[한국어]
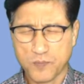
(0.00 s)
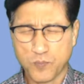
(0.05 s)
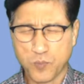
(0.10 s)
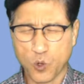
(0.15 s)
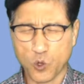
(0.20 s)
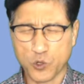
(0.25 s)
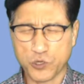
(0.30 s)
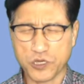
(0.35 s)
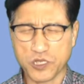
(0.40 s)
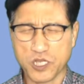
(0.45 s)

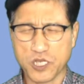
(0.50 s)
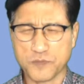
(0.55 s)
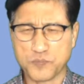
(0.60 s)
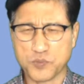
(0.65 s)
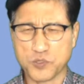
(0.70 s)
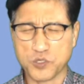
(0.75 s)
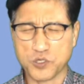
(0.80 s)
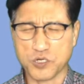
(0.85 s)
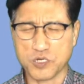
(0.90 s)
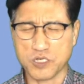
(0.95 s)
보혈의
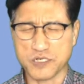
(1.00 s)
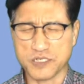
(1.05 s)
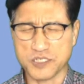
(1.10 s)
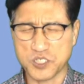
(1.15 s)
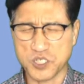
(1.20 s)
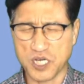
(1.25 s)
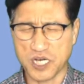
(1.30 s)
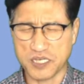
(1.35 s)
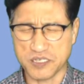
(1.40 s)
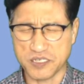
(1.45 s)
피를
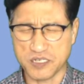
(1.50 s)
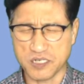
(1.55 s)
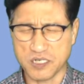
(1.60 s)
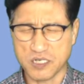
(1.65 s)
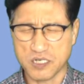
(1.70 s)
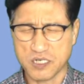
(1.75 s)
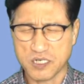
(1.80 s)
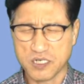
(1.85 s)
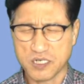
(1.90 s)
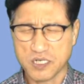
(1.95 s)

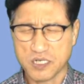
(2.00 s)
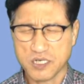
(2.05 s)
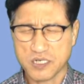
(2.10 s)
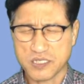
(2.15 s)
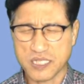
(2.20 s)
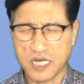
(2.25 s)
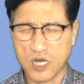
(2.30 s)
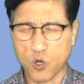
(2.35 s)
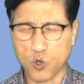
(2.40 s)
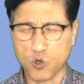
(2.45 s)
의지하여
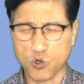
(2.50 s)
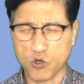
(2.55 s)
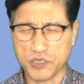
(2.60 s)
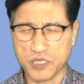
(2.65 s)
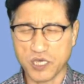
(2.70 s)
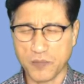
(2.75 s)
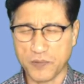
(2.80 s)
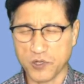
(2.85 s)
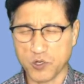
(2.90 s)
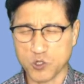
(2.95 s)
나홀로
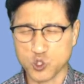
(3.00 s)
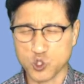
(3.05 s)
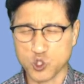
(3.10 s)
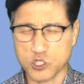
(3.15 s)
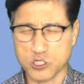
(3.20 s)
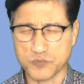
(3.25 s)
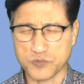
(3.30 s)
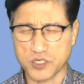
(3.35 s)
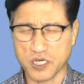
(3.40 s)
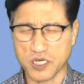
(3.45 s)
예배로
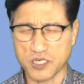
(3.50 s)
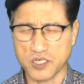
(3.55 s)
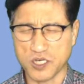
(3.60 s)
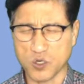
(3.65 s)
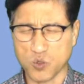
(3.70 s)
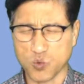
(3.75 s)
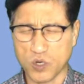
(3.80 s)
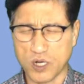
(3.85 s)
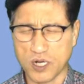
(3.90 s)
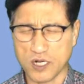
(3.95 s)
주님께
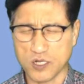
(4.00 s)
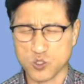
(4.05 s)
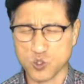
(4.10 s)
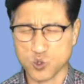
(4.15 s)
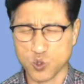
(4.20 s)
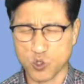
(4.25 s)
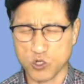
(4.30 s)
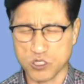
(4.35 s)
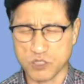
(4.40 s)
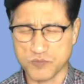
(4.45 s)
영광
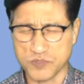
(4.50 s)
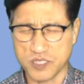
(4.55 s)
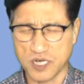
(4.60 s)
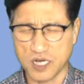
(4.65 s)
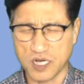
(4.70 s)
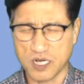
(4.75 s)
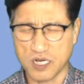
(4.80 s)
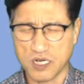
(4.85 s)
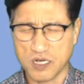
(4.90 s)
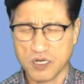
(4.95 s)

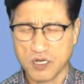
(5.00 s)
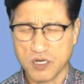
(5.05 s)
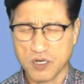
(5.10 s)
돌립니다